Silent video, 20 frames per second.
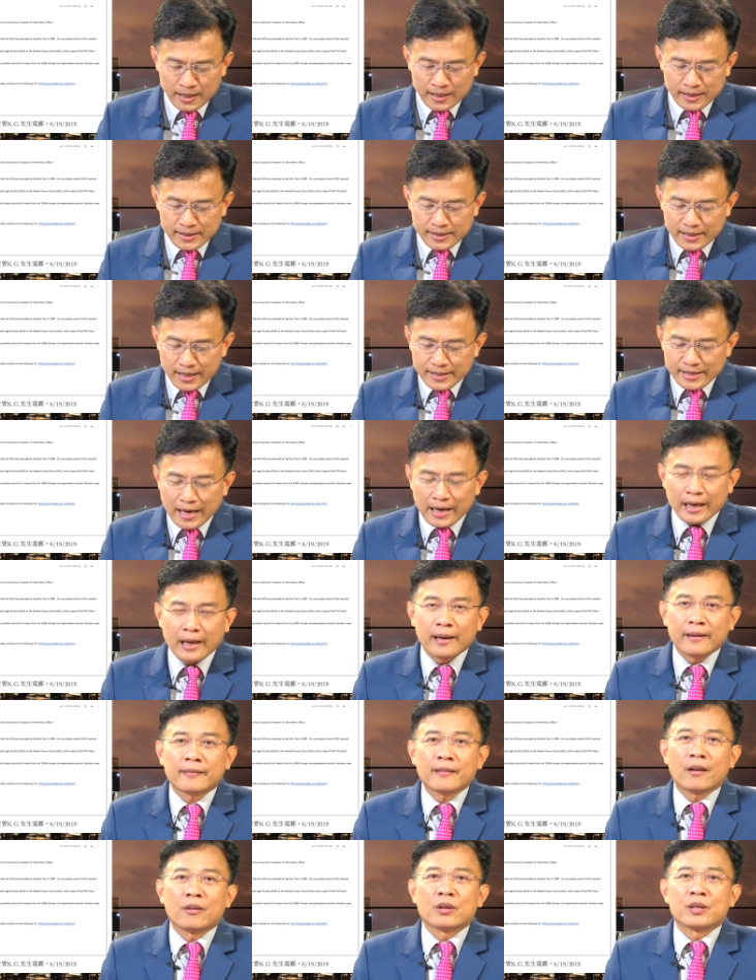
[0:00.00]
接下来
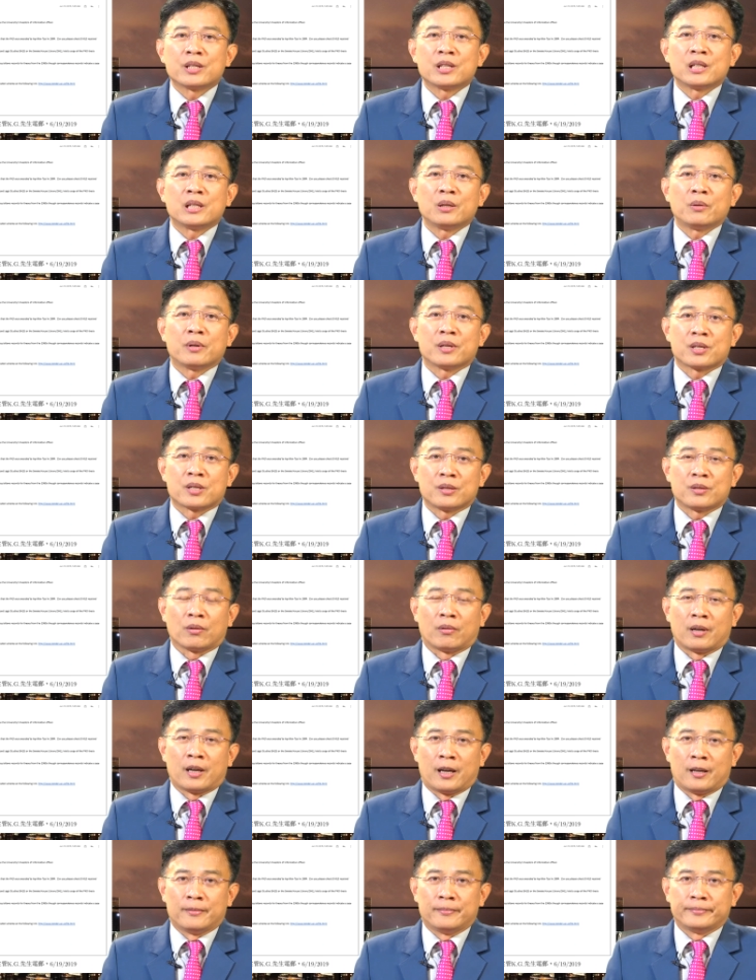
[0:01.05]
到了七月十九
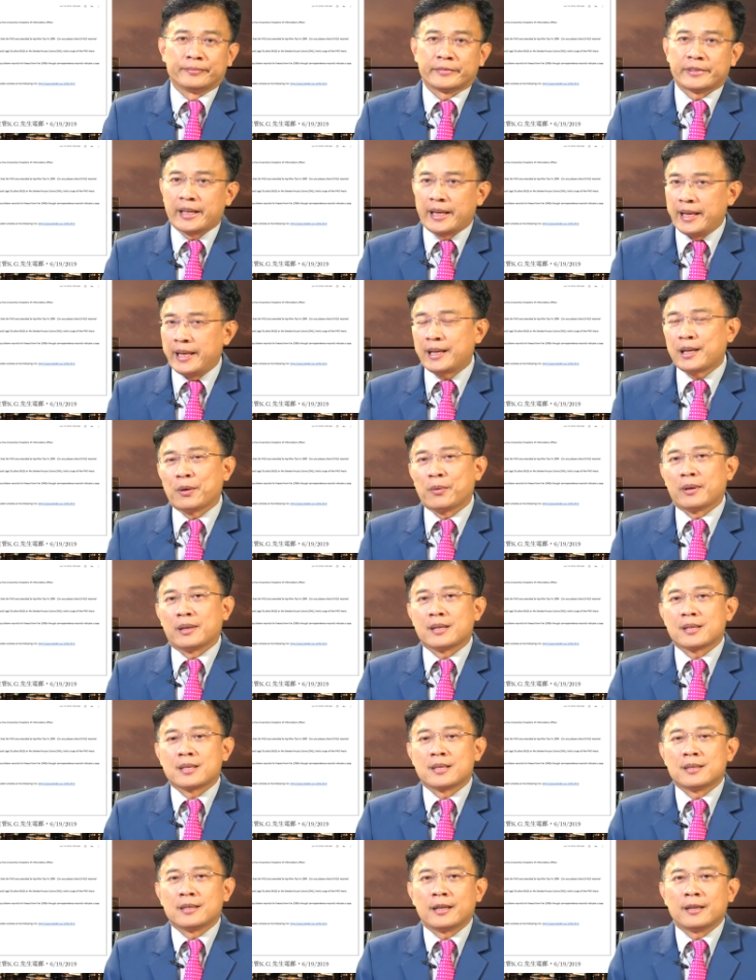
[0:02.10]
号，这一个月的
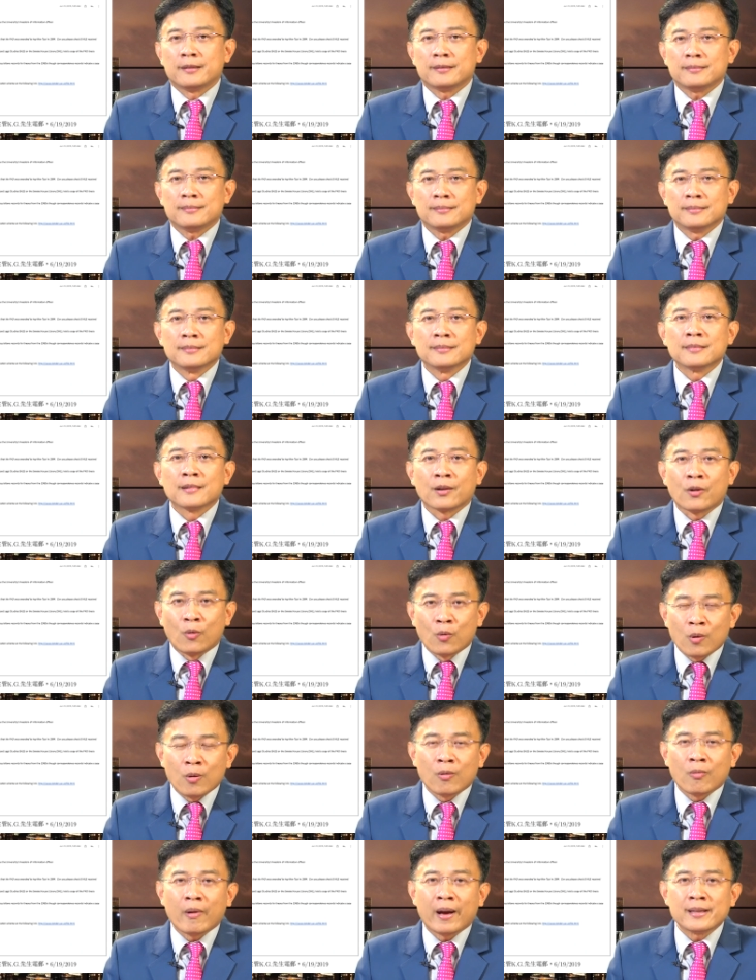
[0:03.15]
时间，公
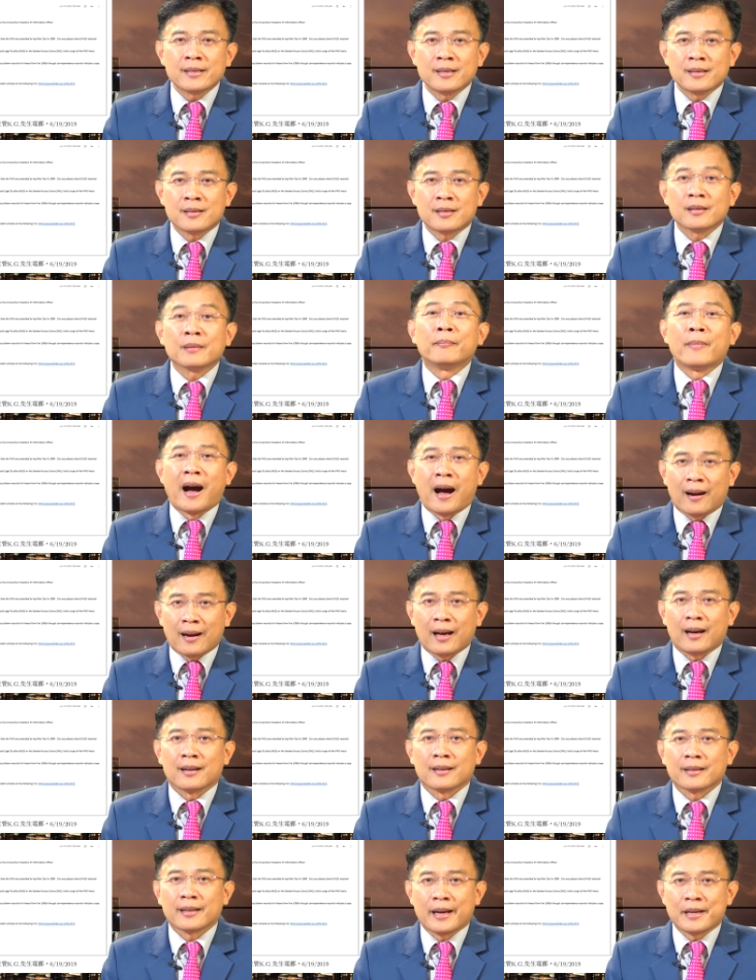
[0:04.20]
共关系是忙
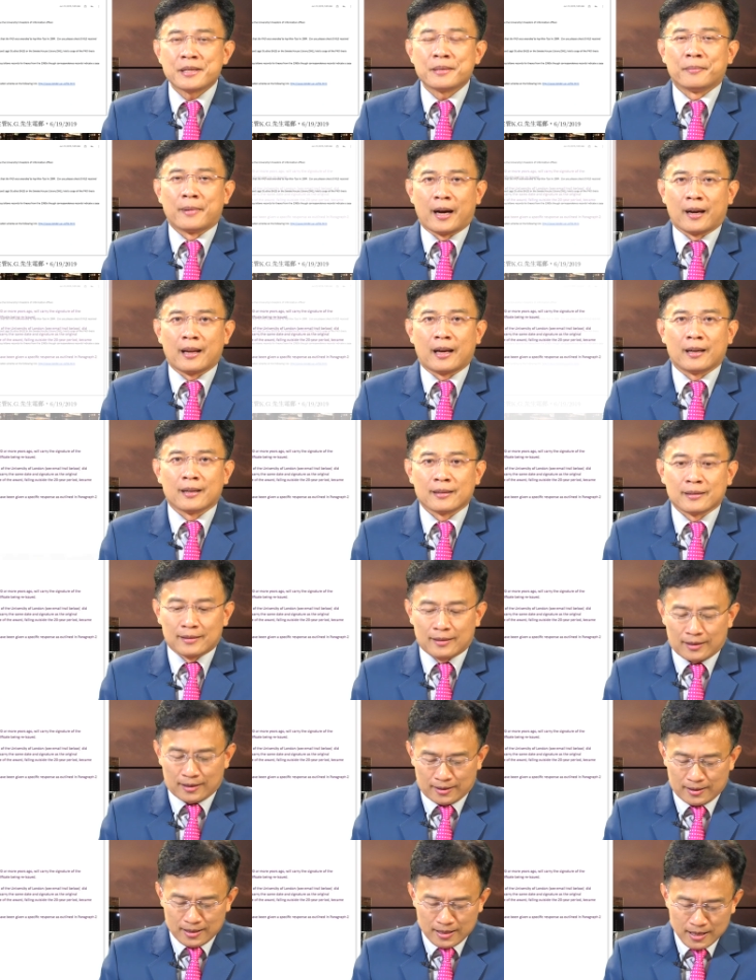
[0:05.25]
了，开始忙了
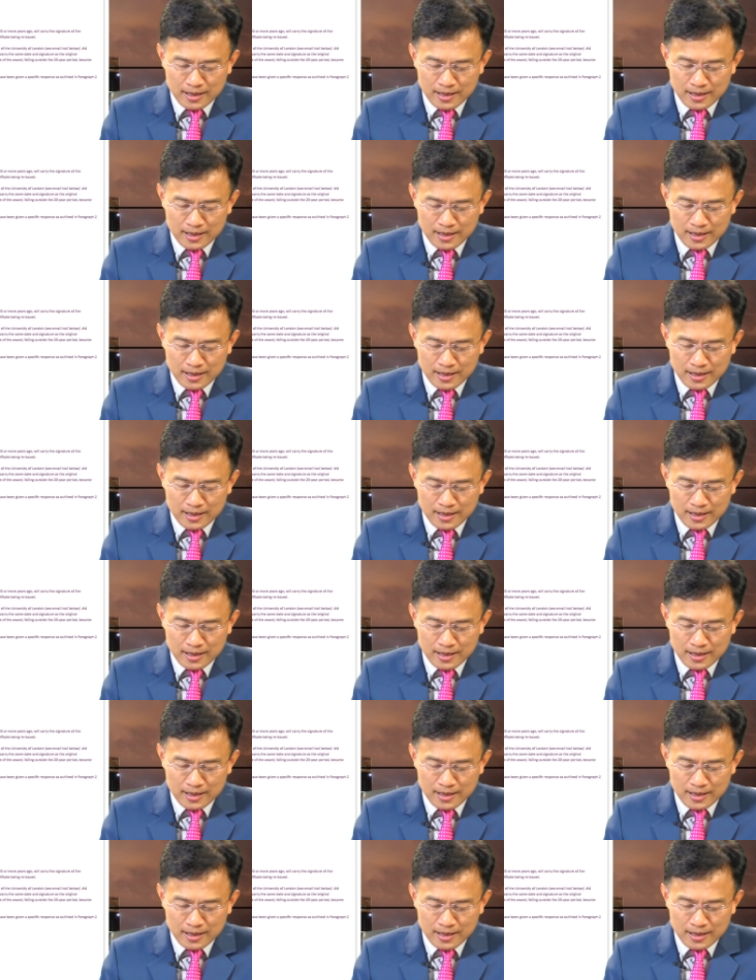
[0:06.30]
啊。